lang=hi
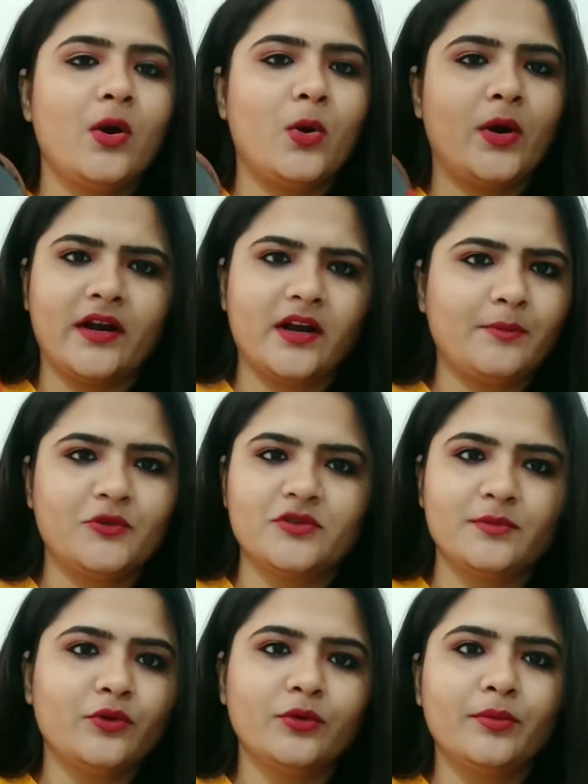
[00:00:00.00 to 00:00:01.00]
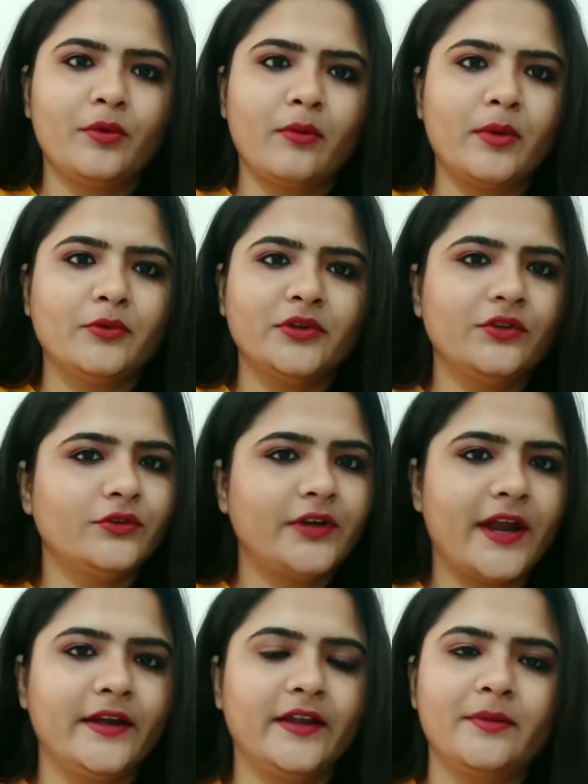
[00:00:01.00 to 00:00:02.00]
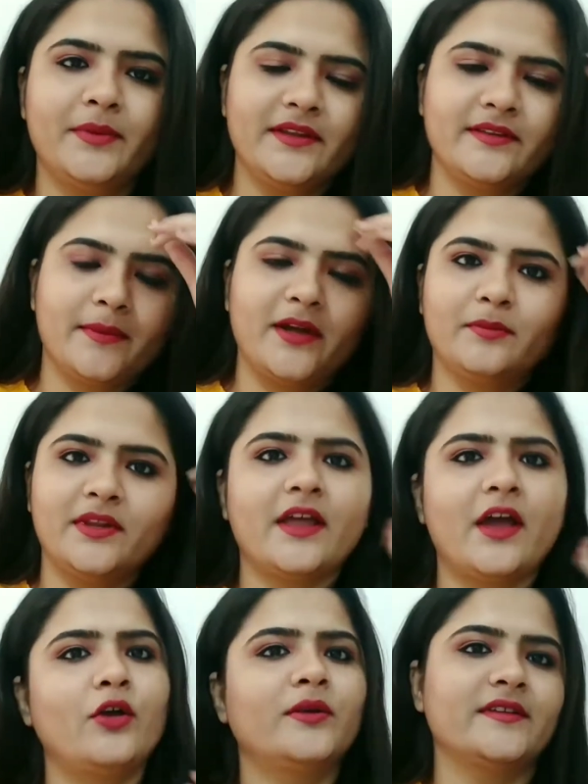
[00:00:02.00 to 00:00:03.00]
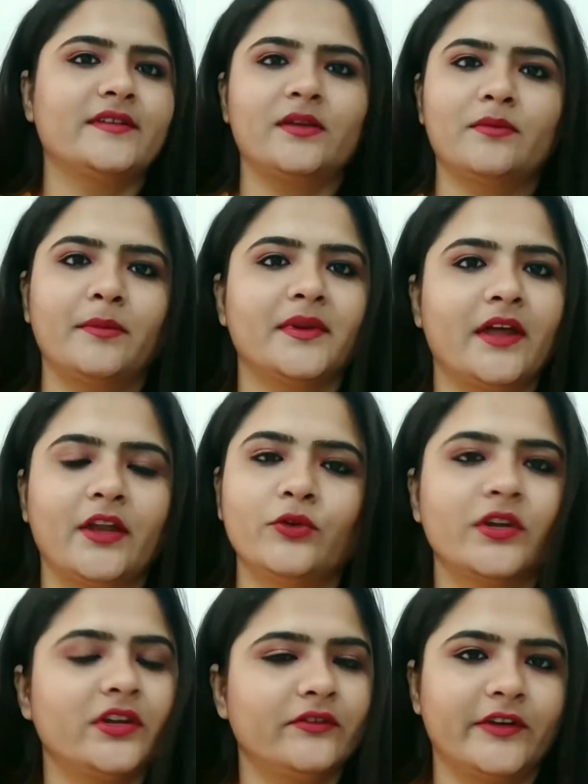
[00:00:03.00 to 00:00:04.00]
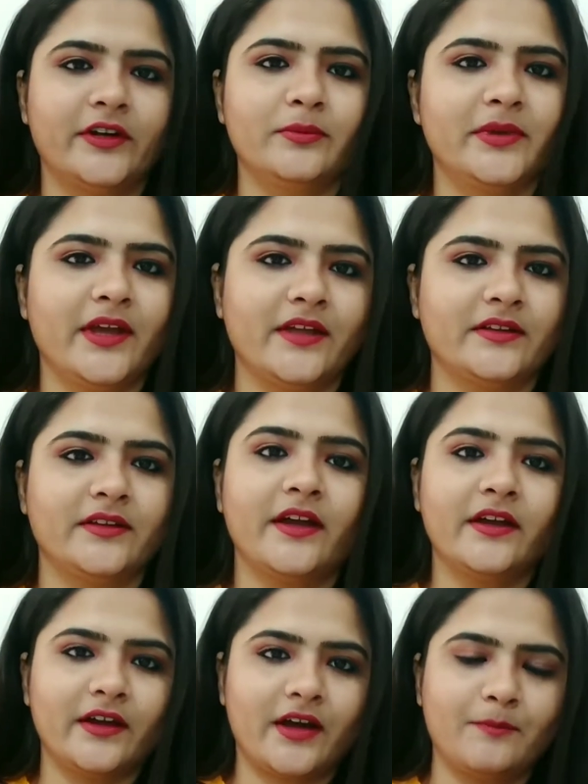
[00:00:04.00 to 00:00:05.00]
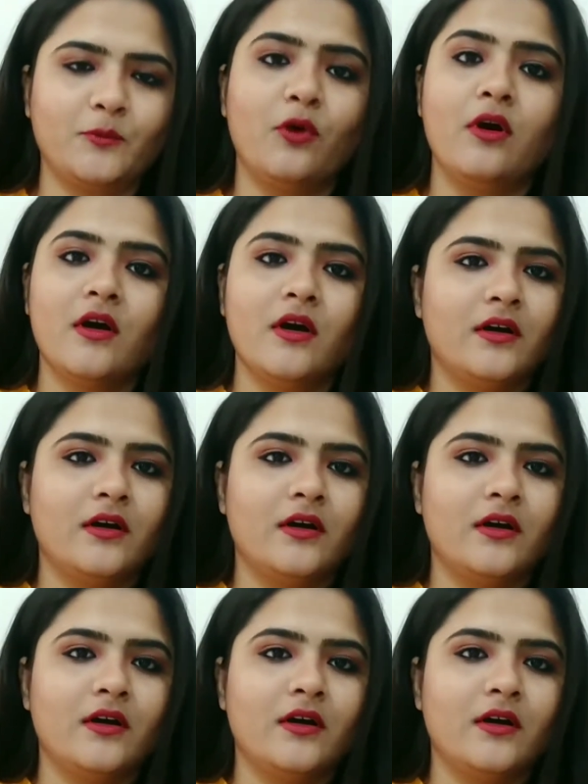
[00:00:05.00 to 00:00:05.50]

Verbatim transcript: और अगर आपको इसमें कोई भी प्रॉब्लम होती है तो टेन डे रिप्लेसमेंट मिलता है और जैसा कि मैं बता रही हूँ कि रिफ़ंड भी आ जाता है अगर आपको